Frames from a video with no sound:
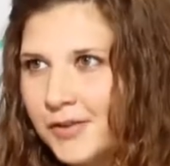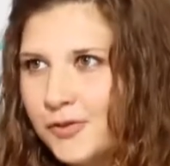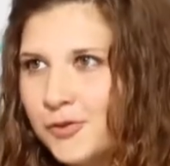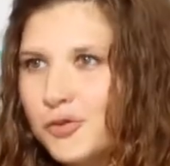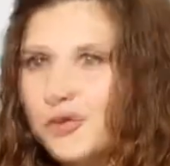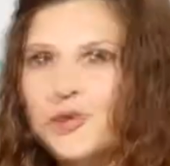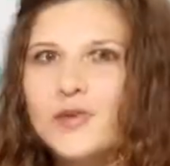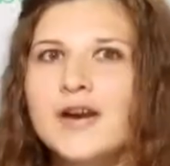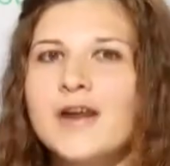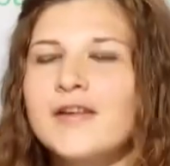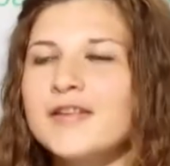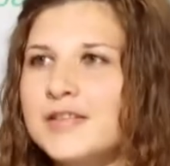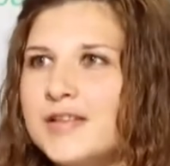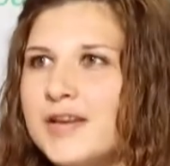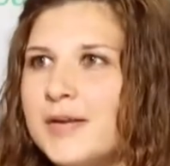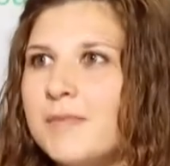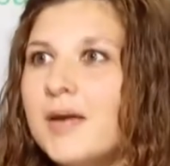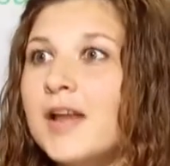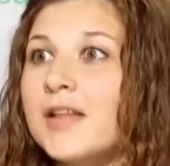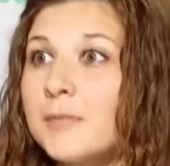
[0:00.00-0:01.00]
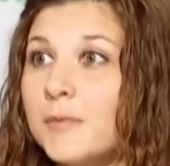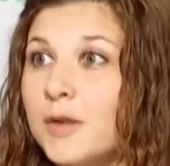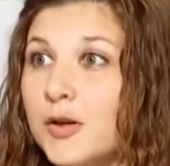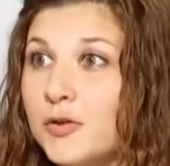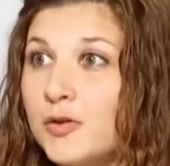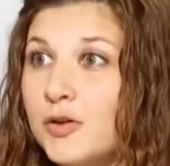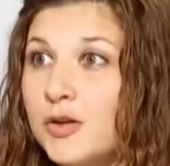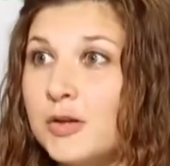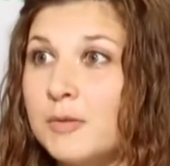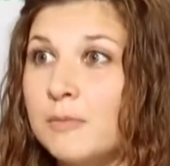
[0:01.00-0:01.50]
то, что нравится ребятам,
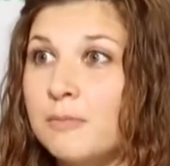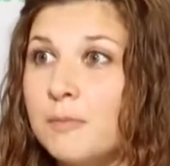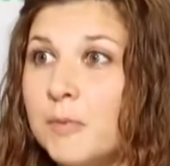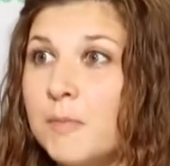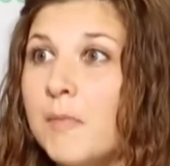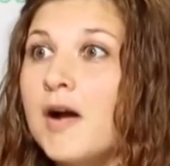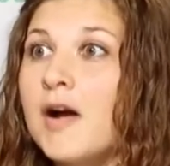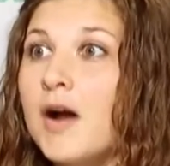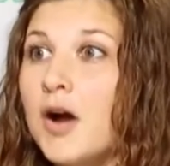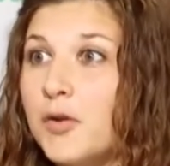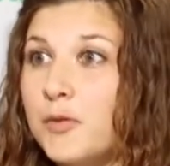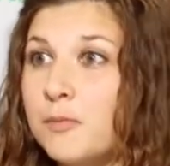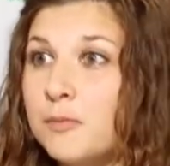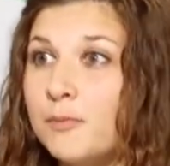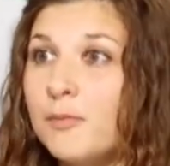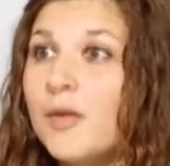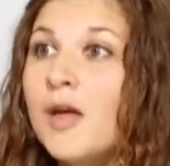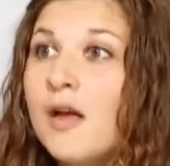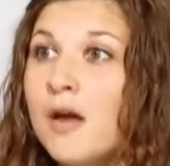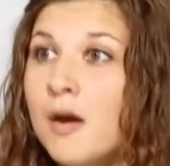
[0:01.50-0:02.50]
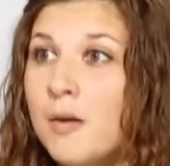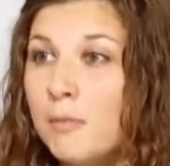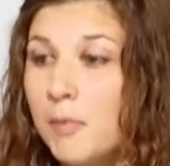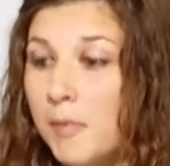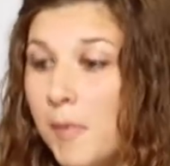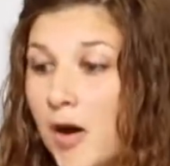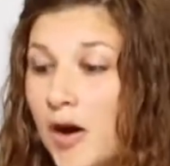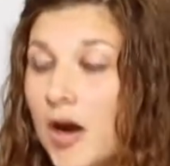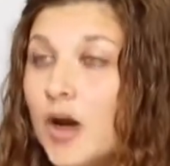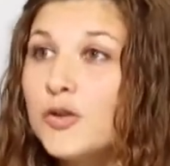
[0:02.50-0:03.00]
которые помогают,
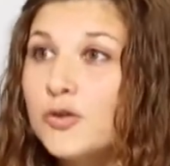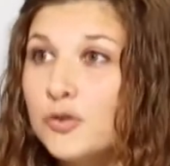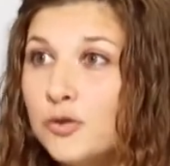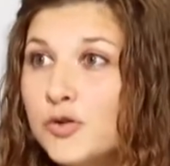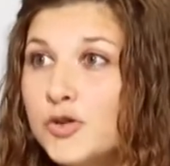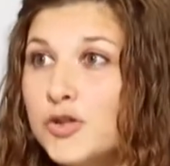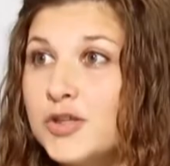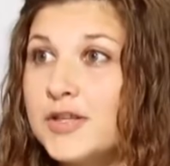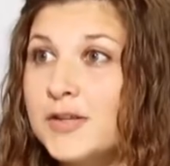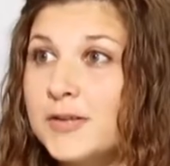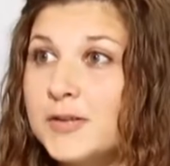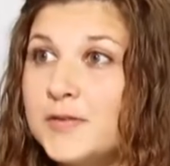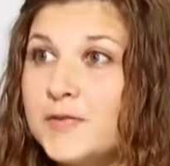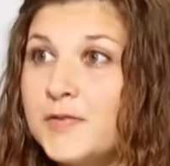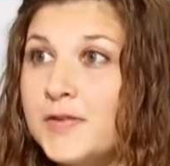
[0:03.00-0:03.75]
помогают тоже делать